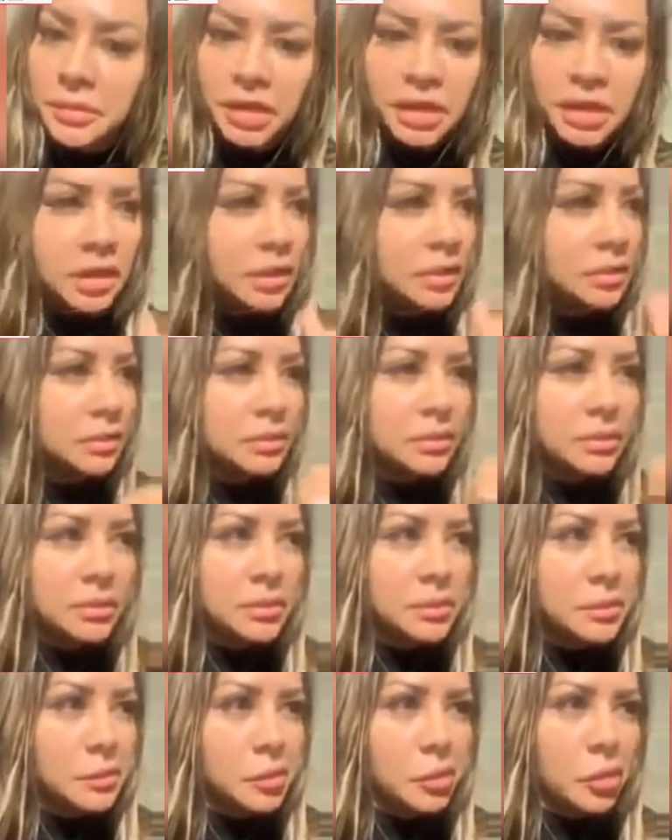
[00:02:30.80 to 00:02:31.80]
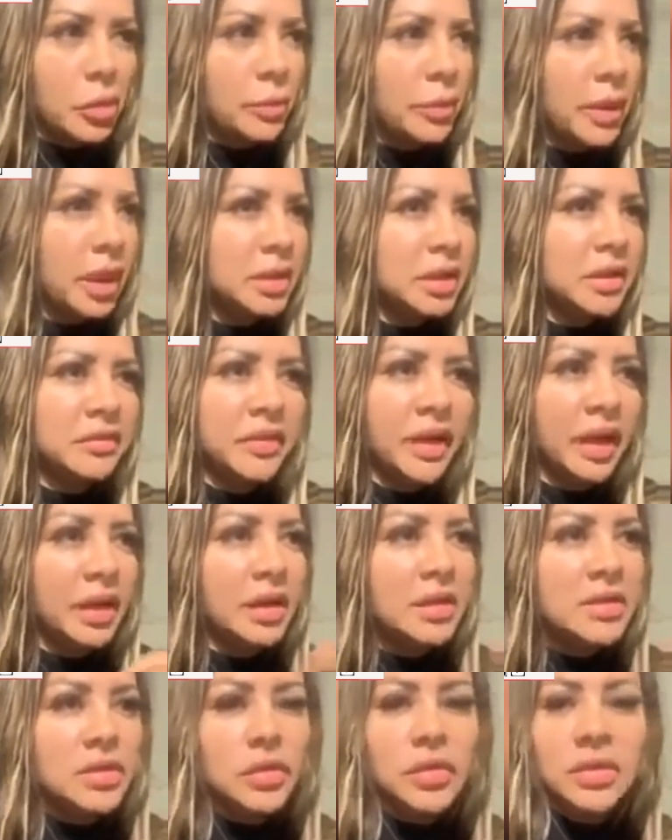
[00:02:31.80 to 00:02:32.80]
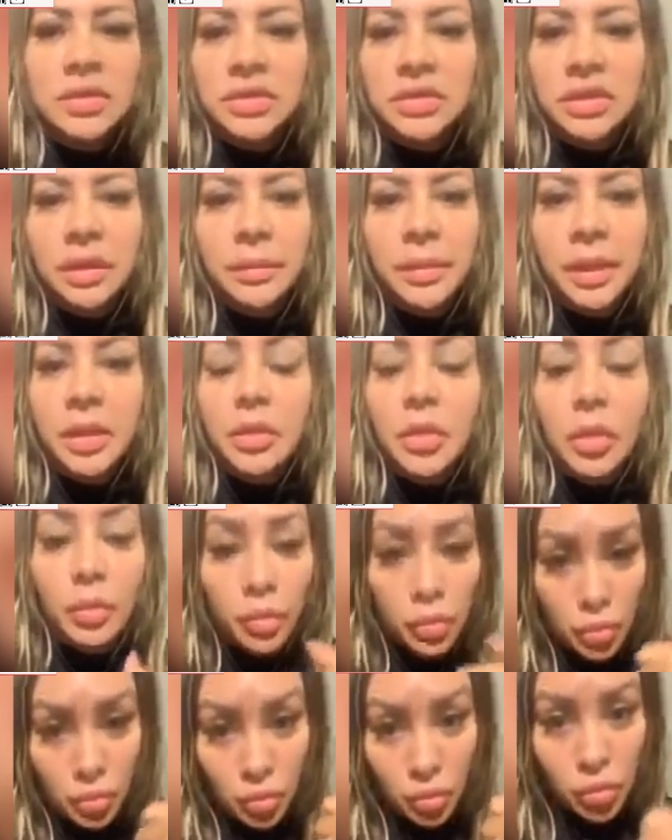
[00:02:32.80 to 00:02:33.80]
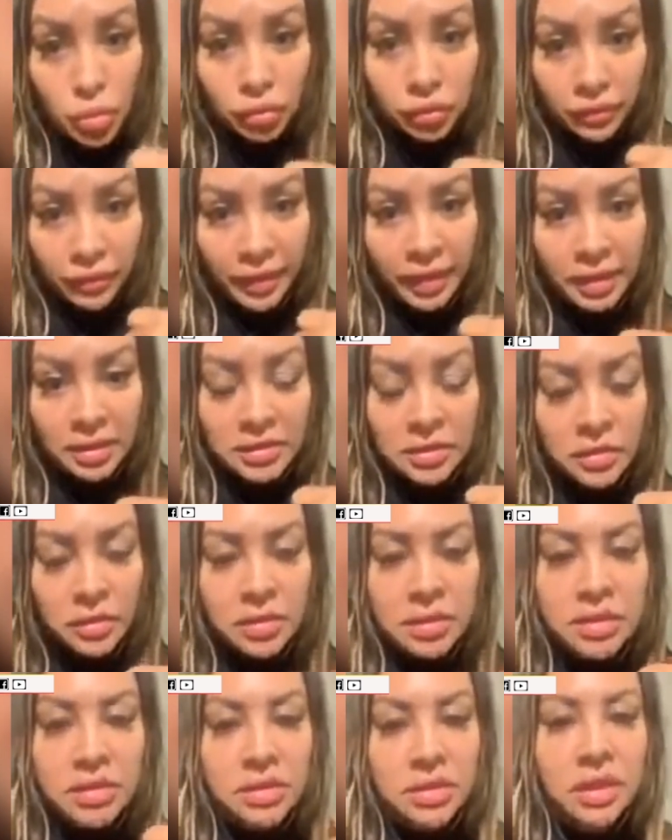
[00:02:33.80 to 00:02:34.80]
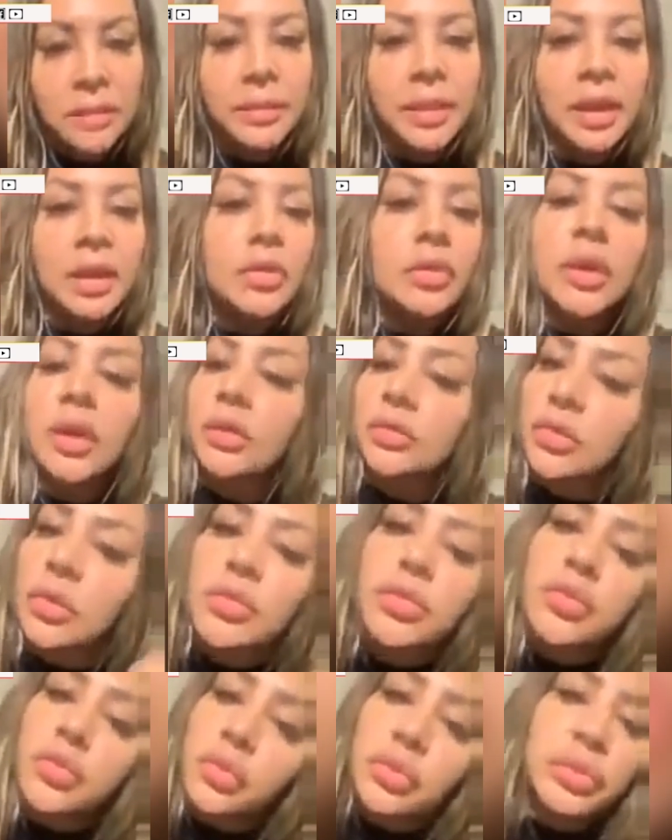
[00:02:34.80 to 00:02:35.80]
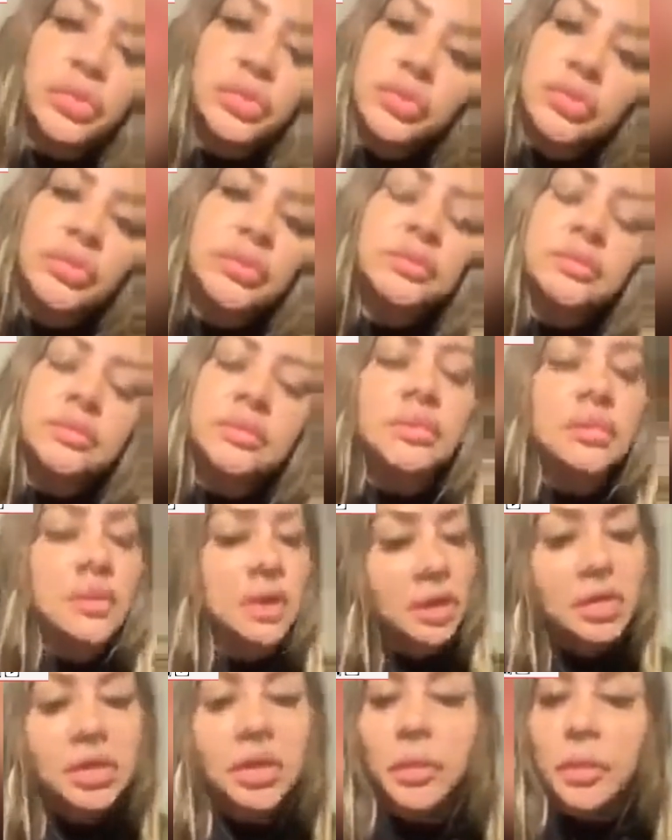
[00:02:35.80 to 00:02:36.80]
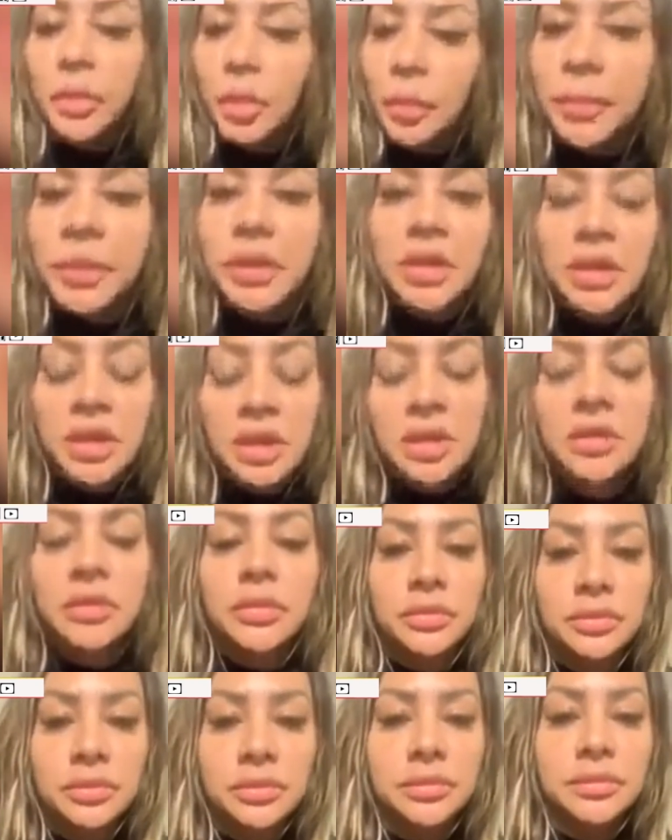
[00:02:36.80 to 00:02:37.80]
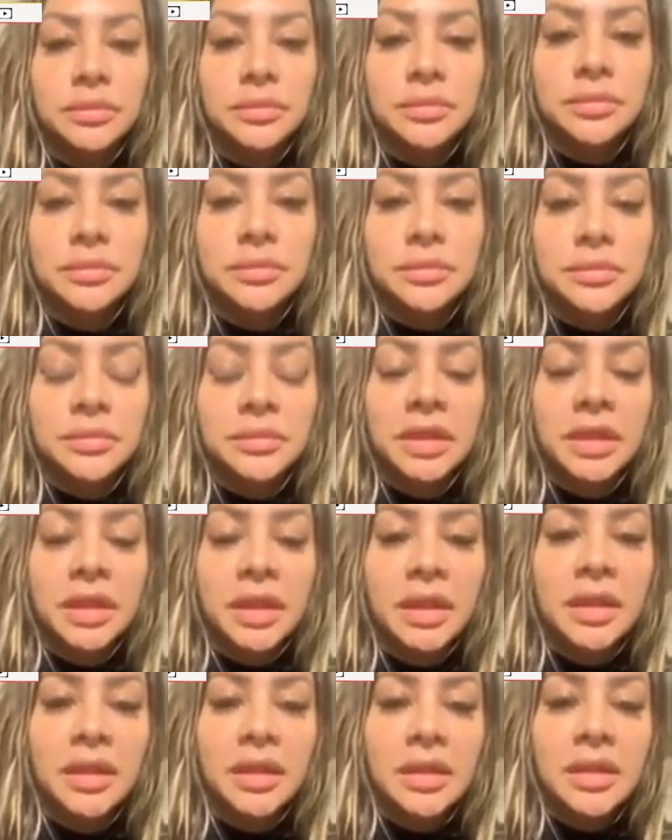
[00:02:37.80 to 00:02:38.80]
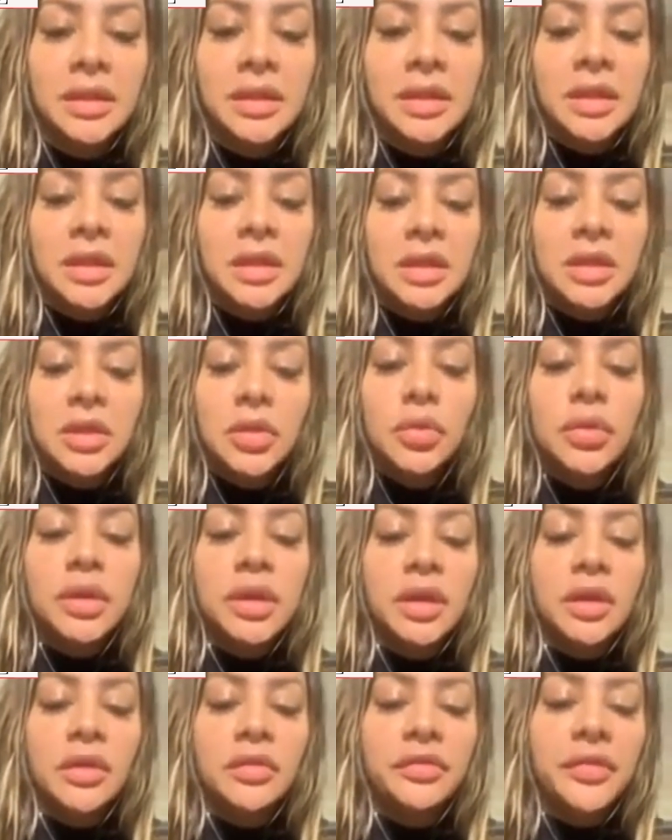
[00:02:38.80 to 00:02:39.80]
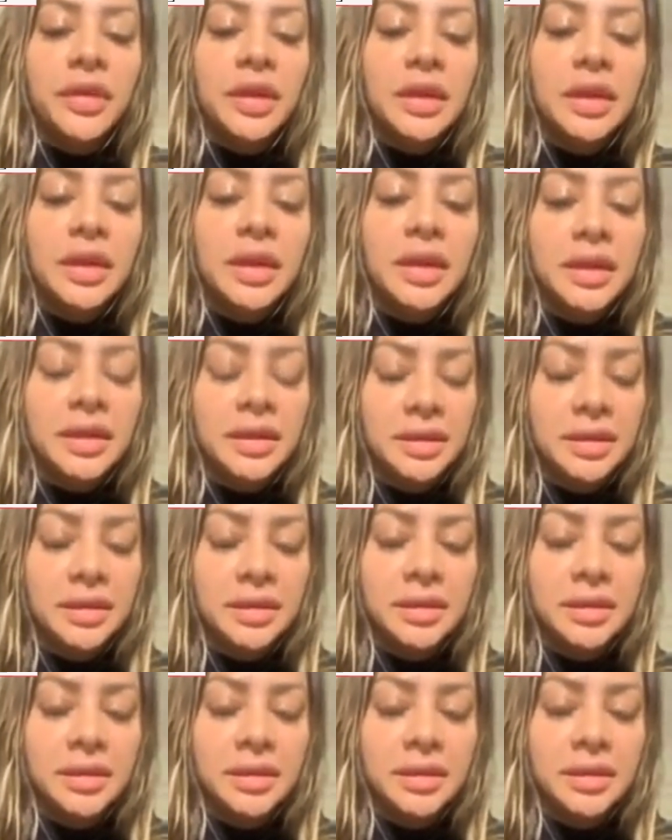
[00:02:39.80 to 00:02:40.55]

e comentem várias coisas também, como curto várias coisas também. O que eu não curto, eu tenho minha opinião, né? E o que eu falei